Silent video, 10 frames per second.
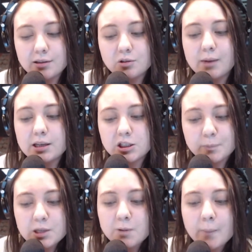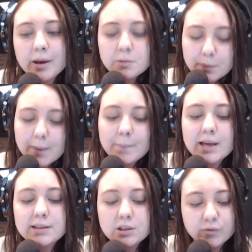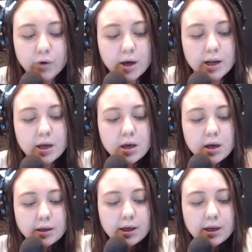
Adson Batista, principalmente para a imprensa de fora,